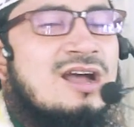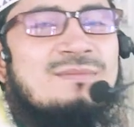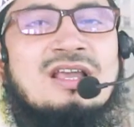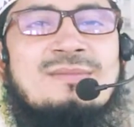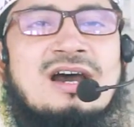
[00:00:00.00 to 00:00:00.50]

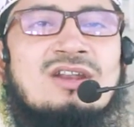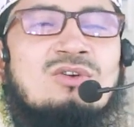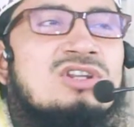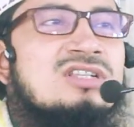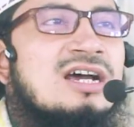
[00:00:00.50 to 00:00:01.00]
আমি আমার
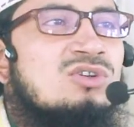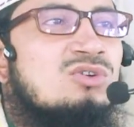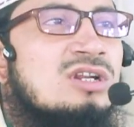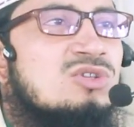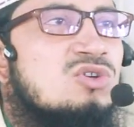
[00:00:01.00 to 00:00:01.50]
কলিজার
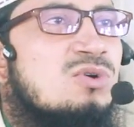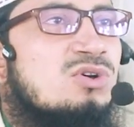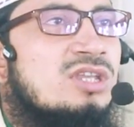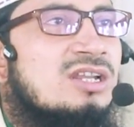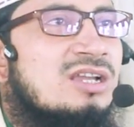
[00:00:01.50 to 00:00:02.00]
টুকরা
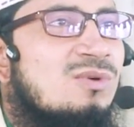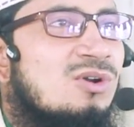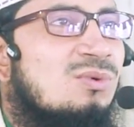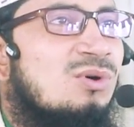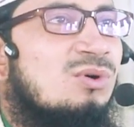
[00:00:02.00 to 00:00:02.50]
যুবকদেরকে
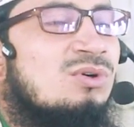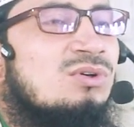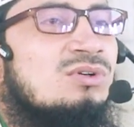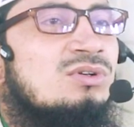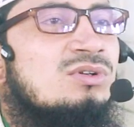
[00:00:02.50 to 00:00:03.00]
বলবো
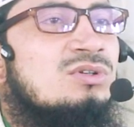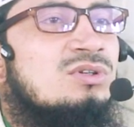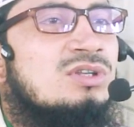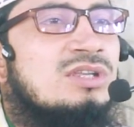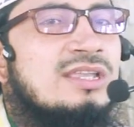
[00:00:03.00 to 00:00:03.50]

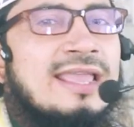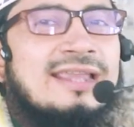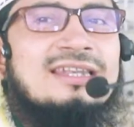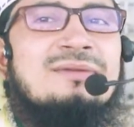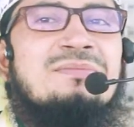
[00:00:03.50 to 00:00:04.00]

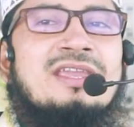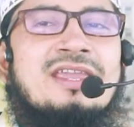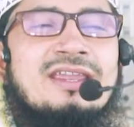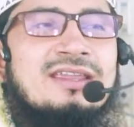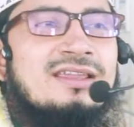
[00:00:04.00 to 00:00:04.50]
একটা মেয়ে